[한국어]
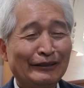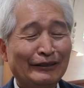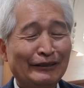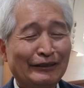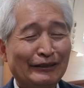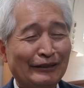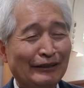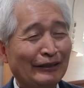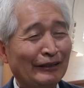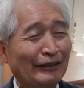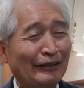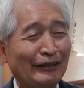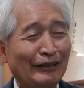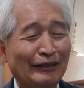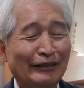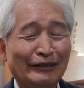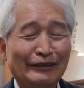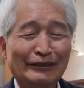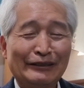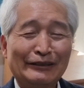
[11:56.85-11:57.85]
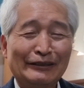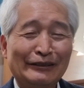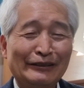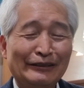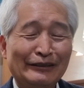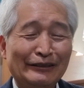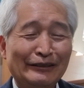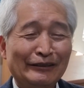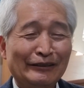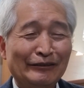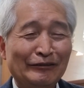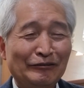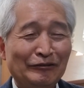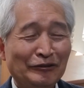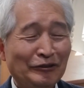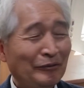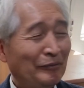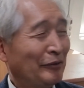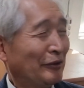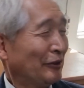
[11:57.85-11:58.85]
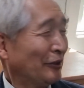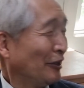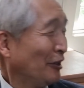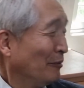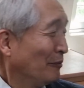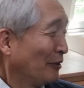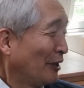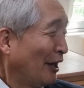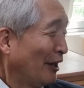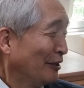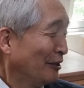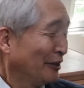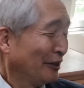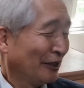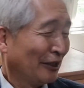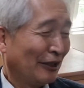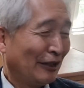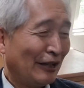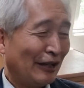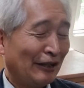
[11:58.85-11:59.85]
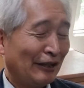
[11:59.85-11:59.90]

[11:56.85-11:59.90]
아, 주님이 일부러 안식일